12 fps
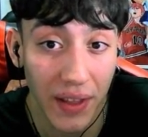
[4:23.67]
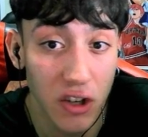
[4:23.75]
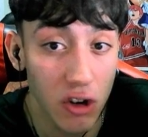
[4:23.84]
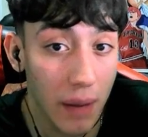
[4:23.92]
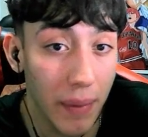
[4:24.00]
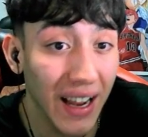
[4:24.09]
De
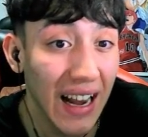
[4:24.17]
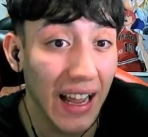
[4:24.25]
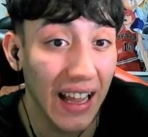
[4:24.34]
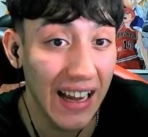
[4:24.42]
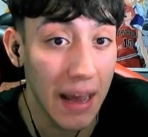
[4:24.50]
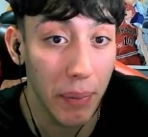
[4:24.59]
hecho, capaz
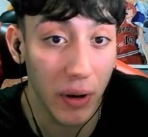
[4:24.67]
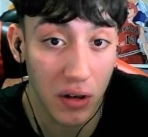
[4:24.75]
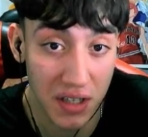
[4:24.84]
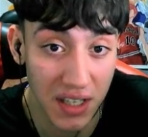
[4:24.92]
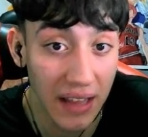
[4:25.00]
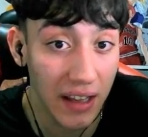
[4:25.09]
que la,
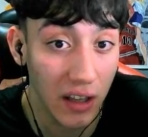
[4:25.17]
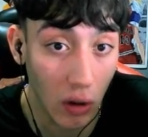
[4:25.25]
peorcita de